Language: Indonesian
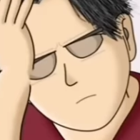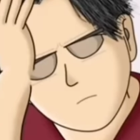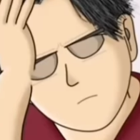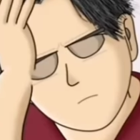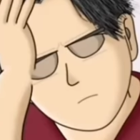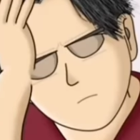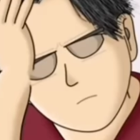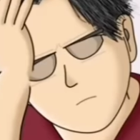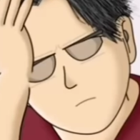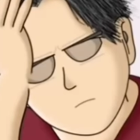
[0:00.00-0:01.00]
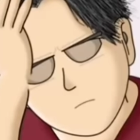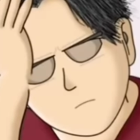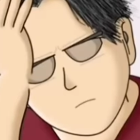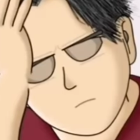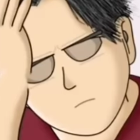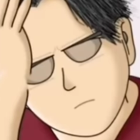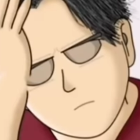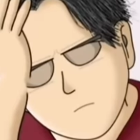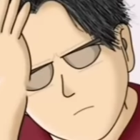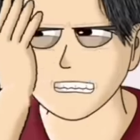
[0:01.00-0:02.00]
Ada apa sih kamu ribut-ribut
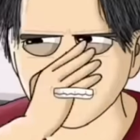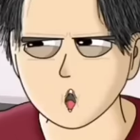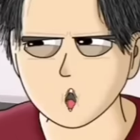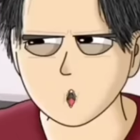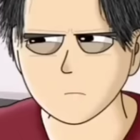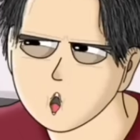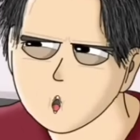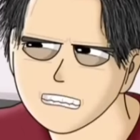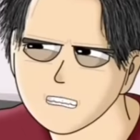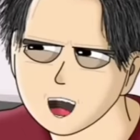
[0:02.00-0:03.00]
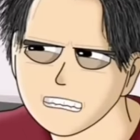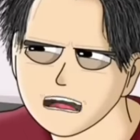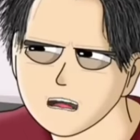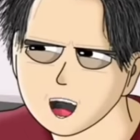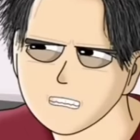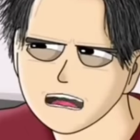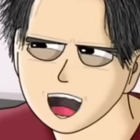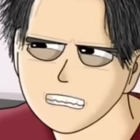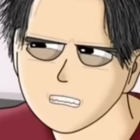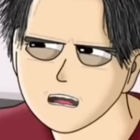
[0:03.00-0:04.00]
terus? Itu, lu nggak lihat layar Mikasa
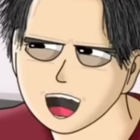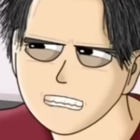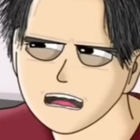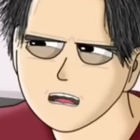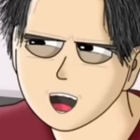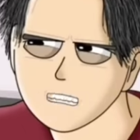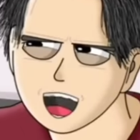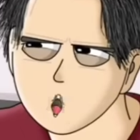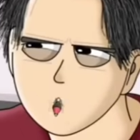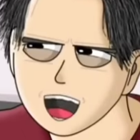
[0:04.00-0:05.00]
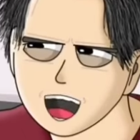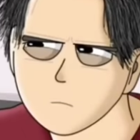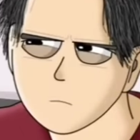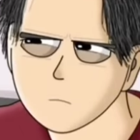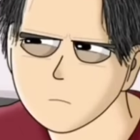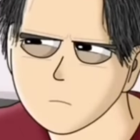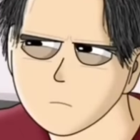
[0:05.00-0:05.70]
miring begitu kayak tanjakan puncak? Hah?